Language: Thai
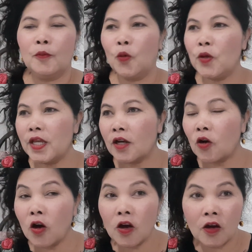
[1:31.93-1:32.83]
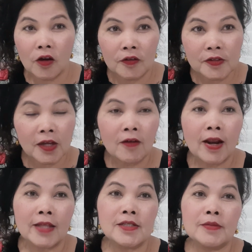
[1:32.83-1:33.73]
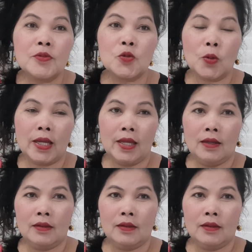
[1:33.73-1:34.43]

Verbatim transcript: ผู้หญิงก็เข้าร้านเสริมสวย